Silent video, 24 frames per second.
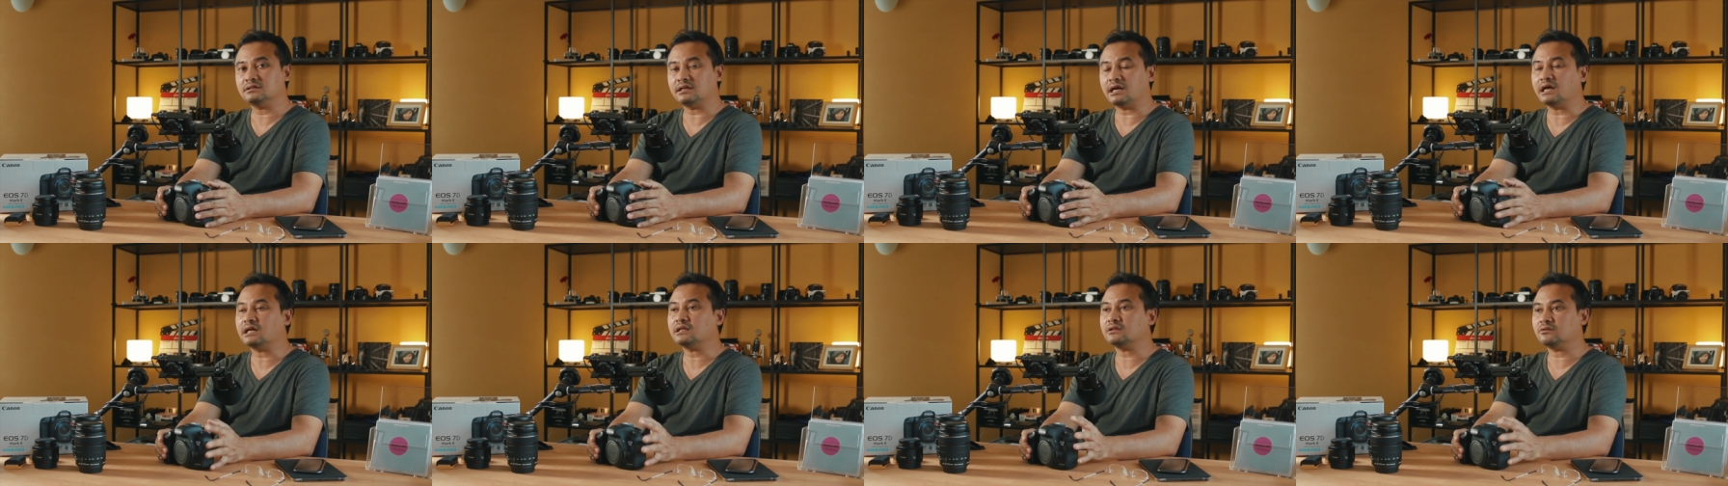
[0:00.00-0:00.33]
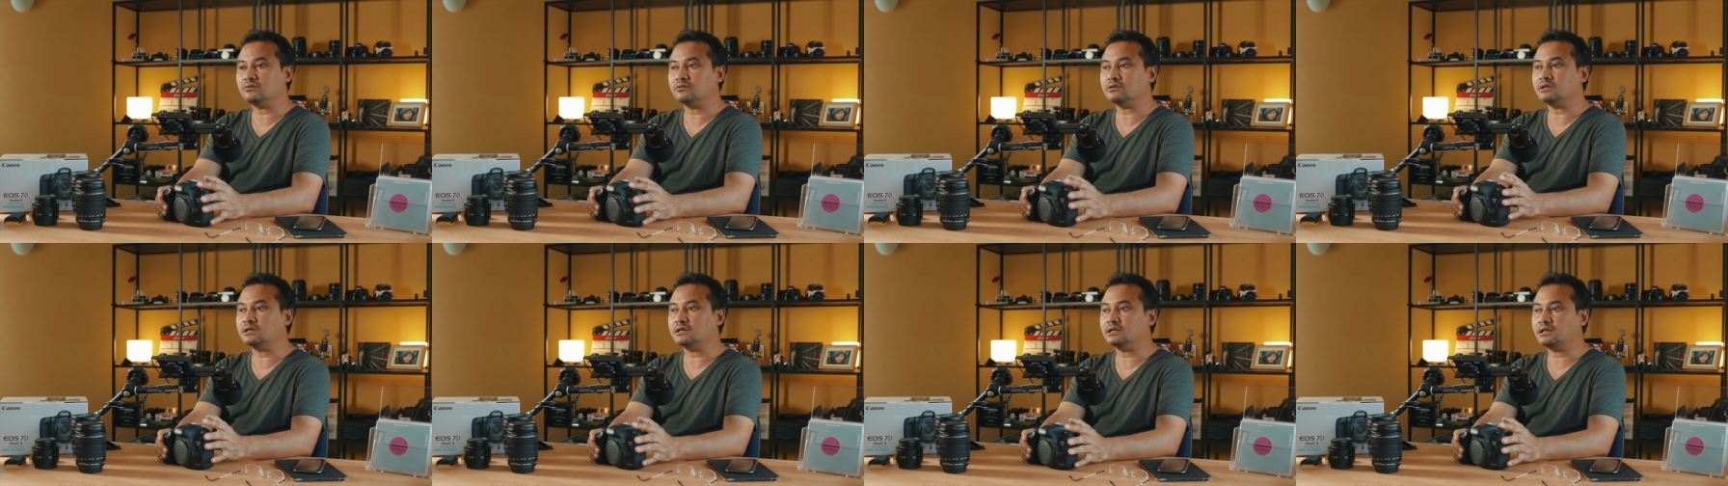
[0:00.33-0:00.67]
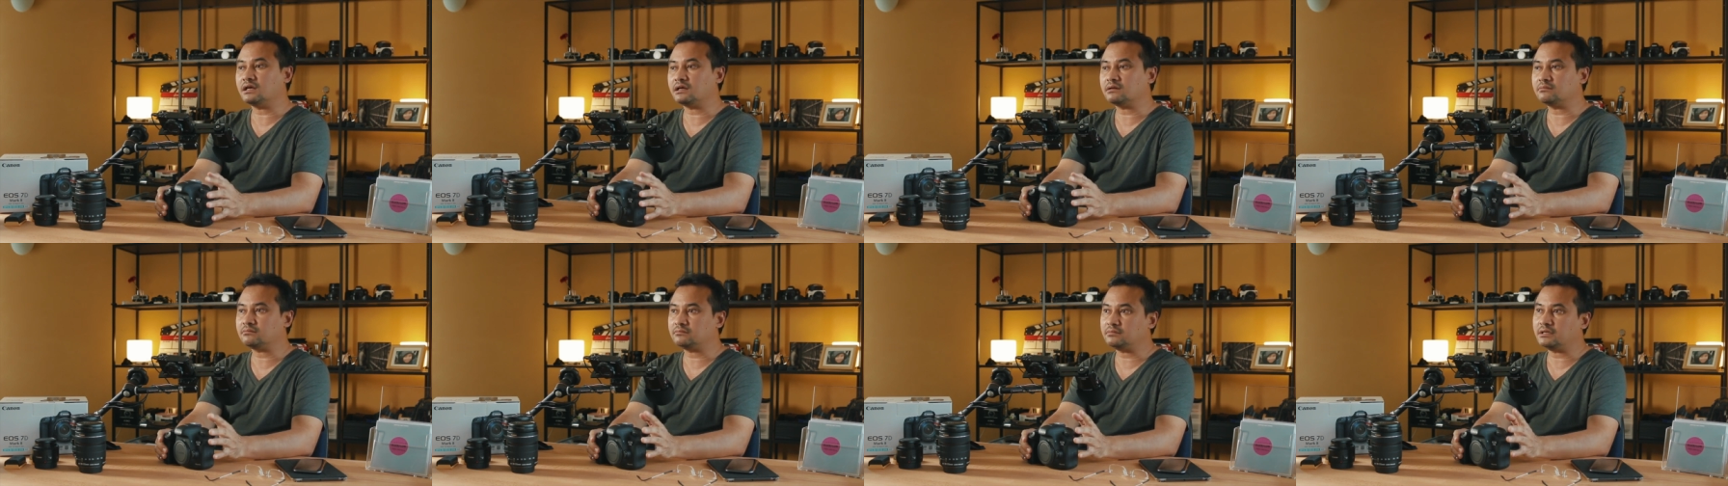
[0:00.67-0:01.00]
นะตัวนี้
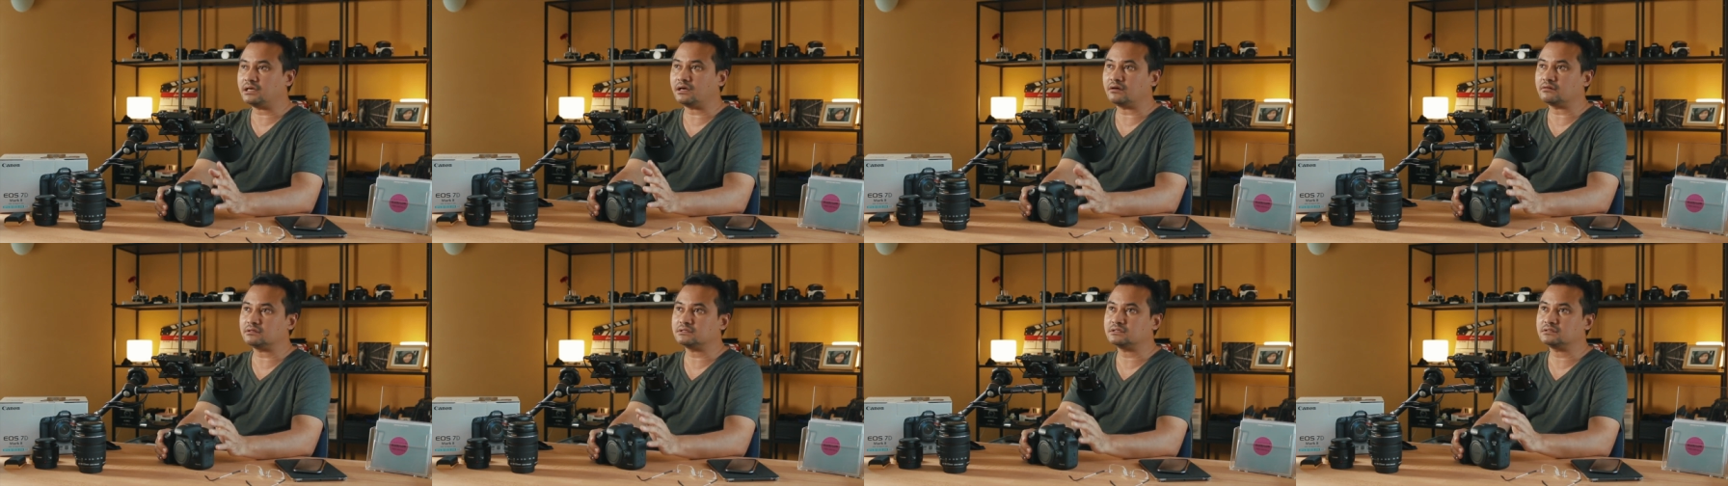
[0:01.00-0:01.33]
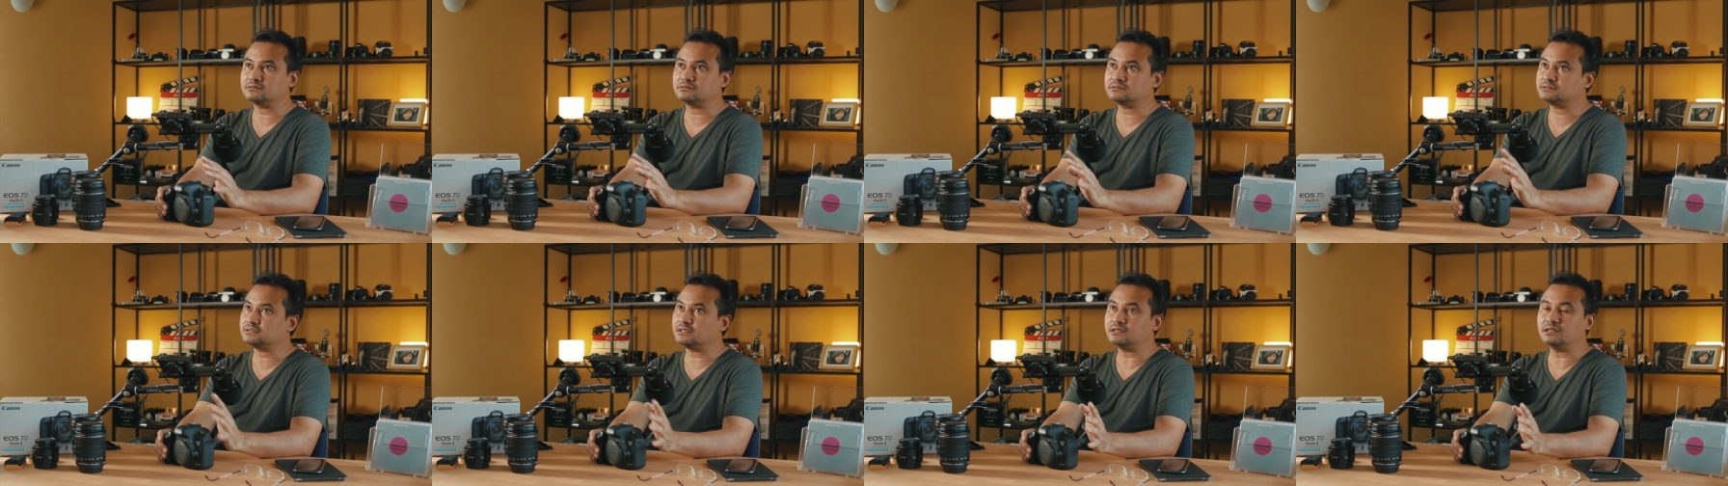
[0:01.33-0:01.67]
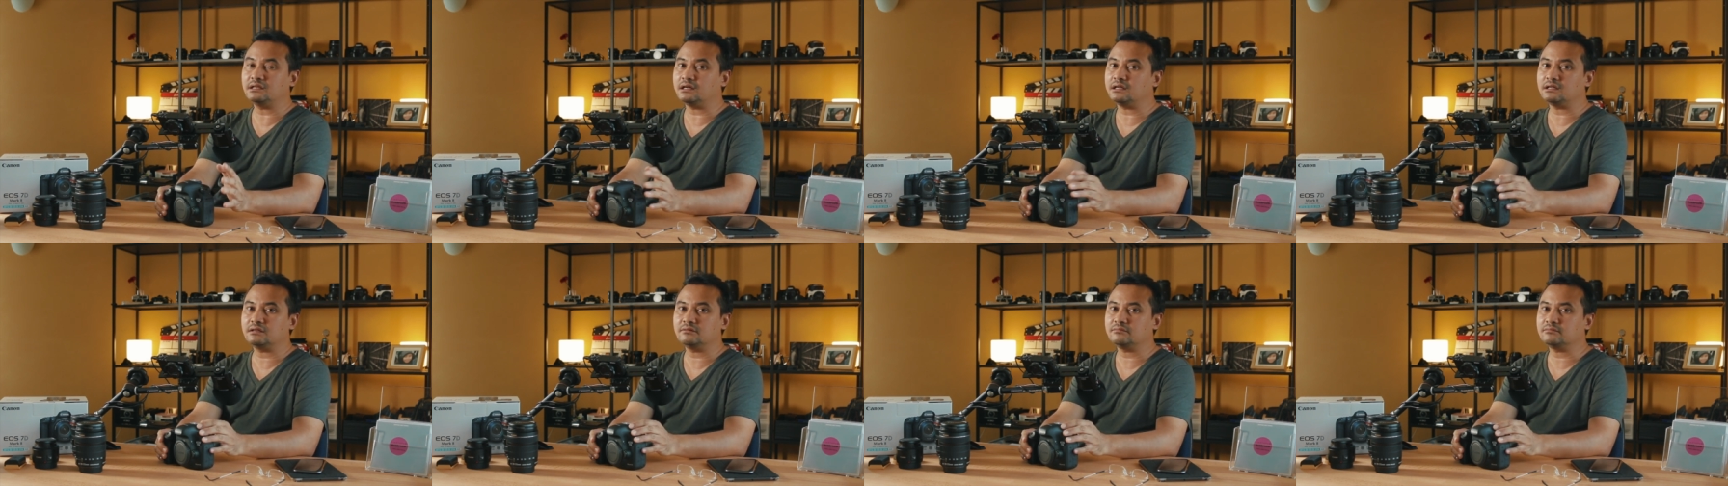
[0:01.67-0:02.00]
นะ พี่เอาซื้อ
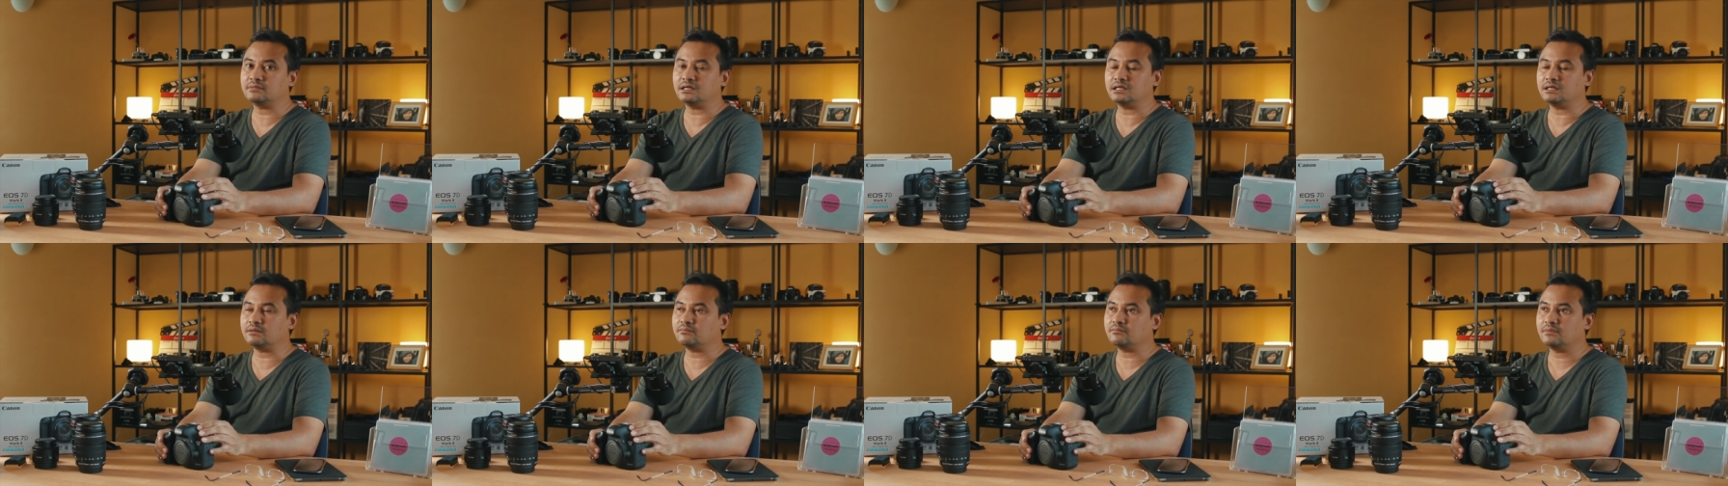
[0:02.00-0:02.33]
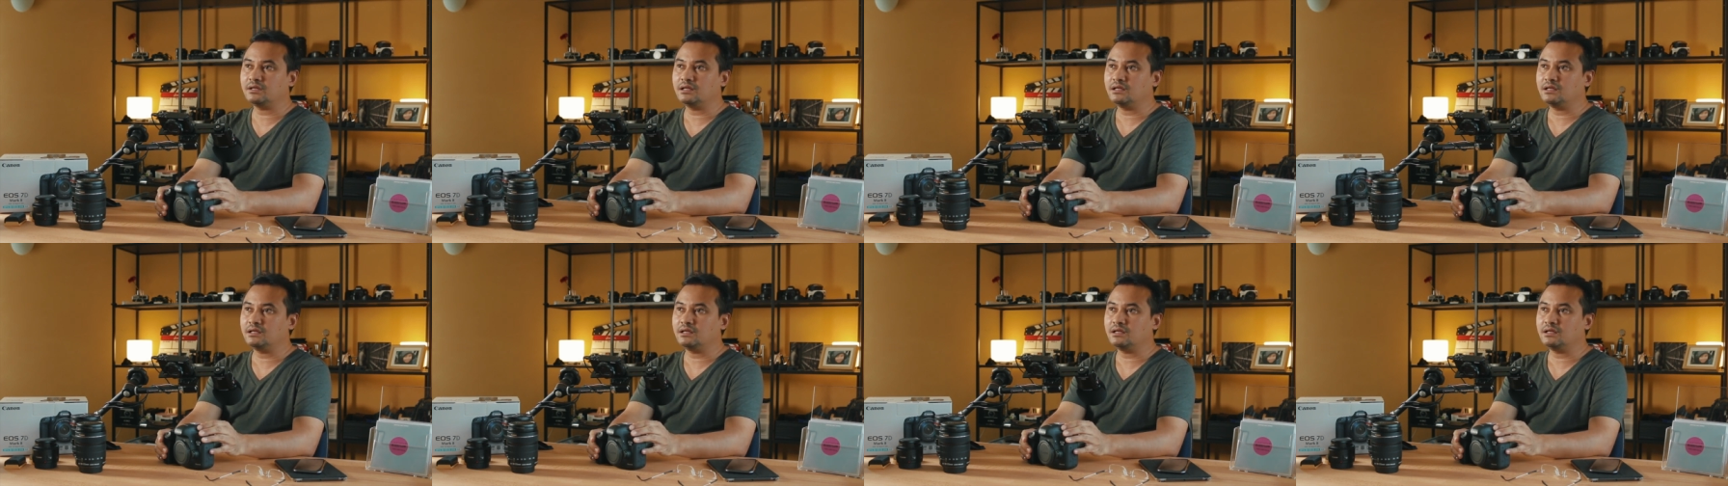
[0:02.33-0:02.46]
เลย ไม่